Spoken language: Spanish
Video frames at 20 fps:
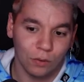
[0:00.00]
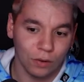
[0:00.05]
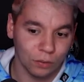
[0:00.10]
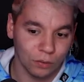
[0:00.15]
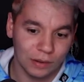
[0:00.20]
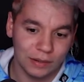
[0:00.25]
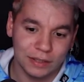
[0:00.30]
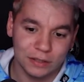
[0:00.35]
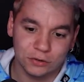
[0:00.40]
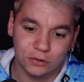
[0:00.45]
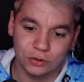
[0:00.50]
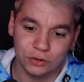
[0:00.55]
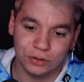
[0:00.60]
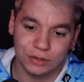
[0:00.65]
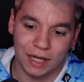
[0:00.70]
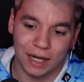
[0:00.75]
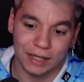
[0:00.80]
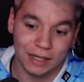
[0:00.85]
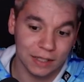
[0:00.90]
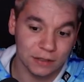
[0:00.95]
cuál de estos
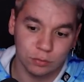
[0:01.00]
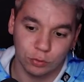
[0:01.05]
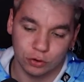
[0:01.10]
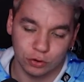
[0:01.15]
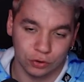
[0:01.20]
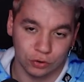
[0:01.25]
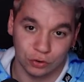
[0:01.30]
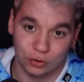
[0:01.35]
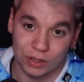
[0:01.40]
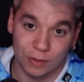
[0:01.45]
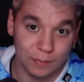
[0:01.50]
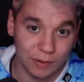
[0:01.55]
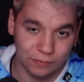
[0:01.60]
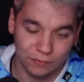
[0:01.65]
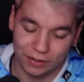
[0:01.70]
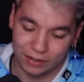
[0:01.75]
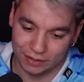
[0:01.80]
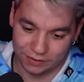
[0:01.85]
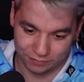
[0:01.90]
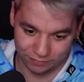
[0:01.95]
haríais vosotros, qué
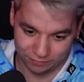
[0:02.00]
preferís,